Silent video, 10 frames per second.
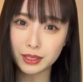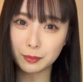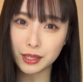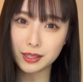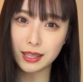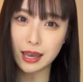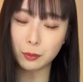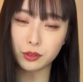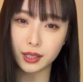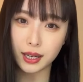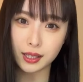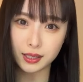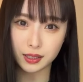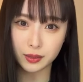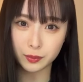ちゃ罰ゲームって
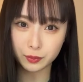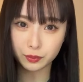感じ